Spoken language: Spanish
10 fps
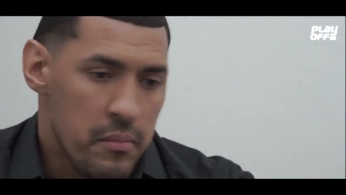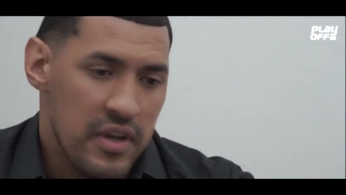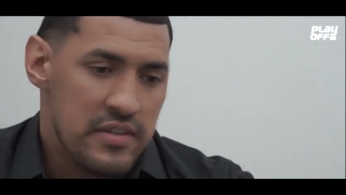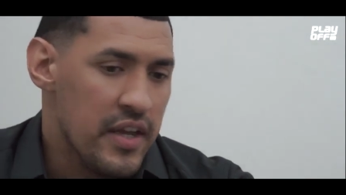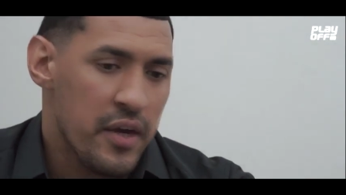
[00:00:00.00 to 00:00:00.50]

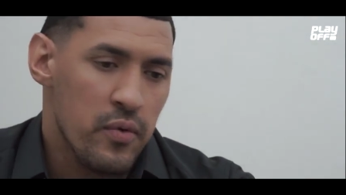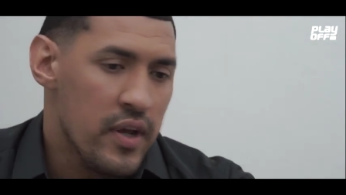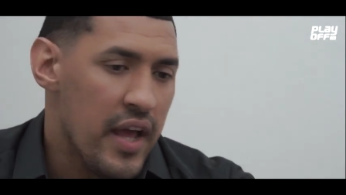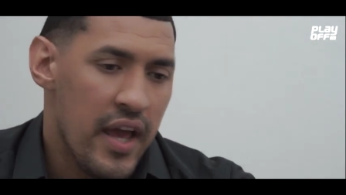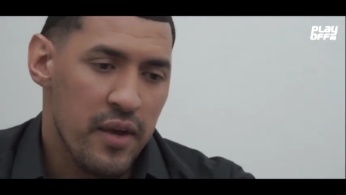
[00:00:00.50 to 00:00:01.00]
Me decía que era un
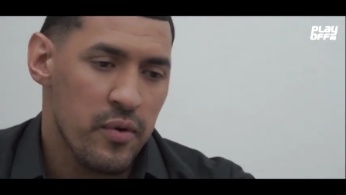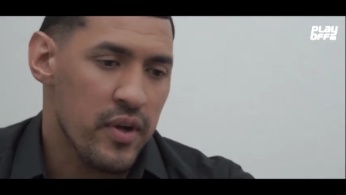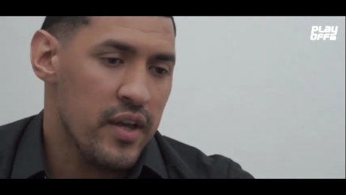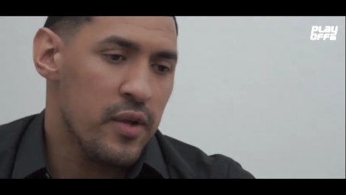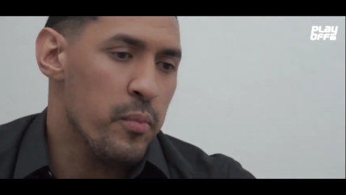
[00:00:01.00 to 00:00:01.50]
enano,
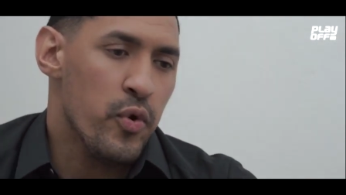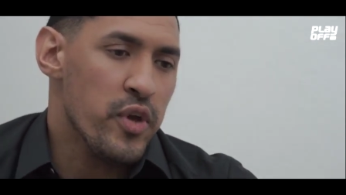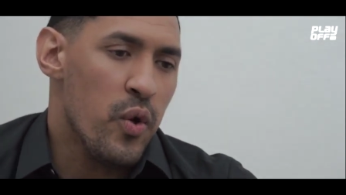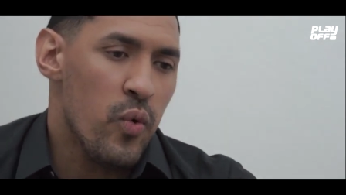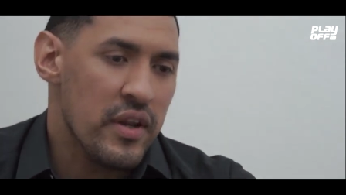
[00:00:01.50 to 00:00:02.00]
que no
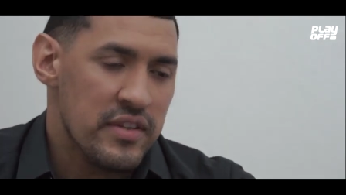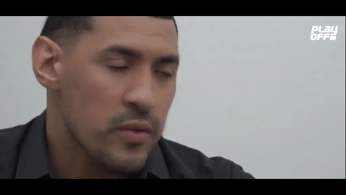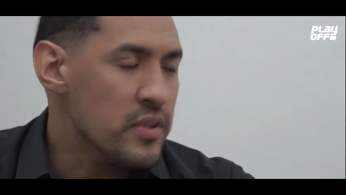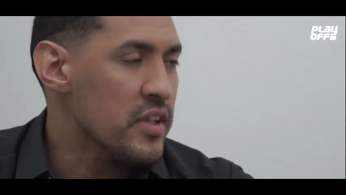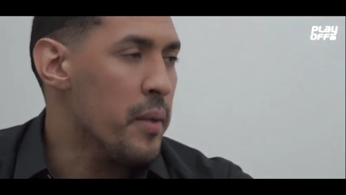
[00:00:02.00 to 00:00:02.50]
podía jugar así
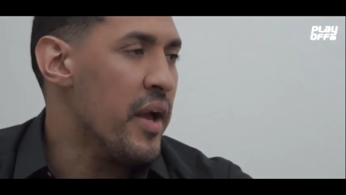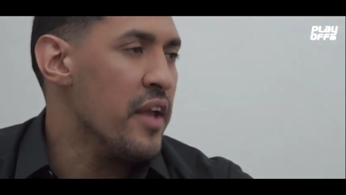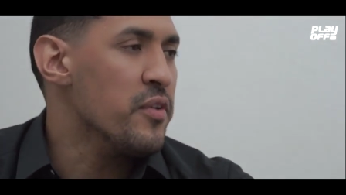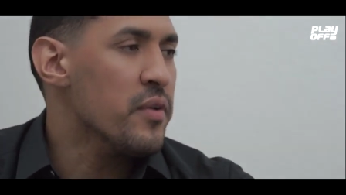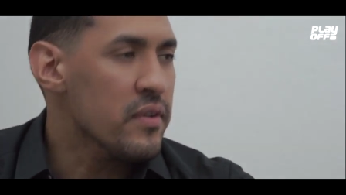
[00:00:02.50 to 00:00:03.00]
con ese
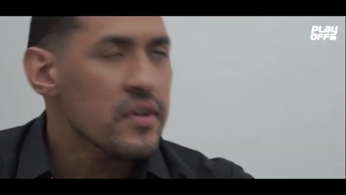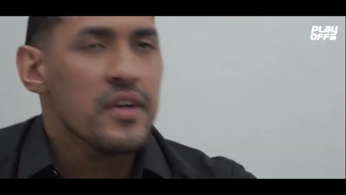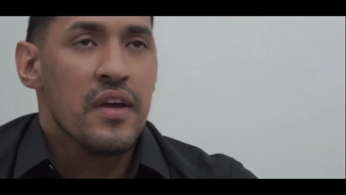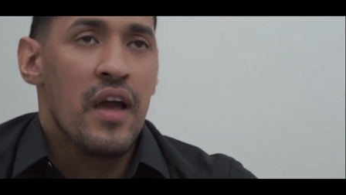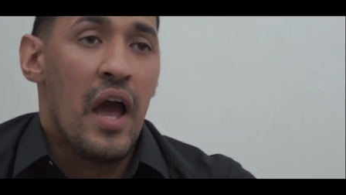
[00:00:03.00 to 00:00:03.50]
tamaño.
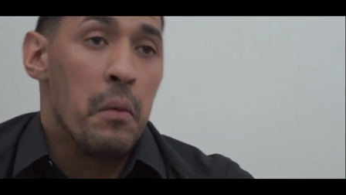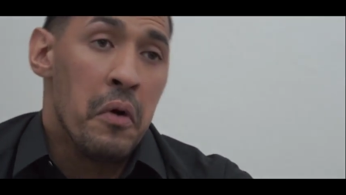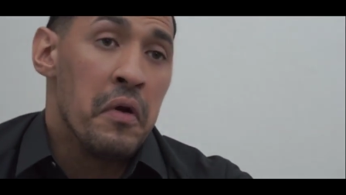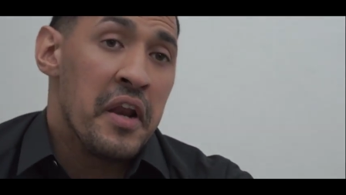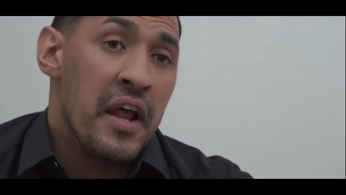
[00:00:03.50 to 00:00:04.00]
A lo
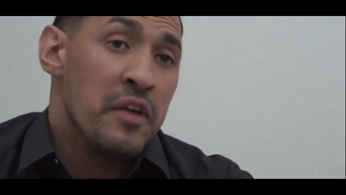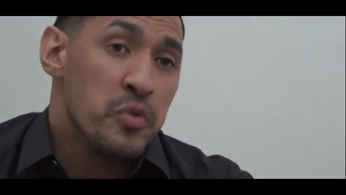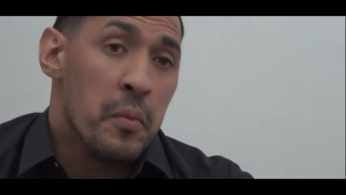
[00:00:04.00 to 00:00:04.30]
mejor era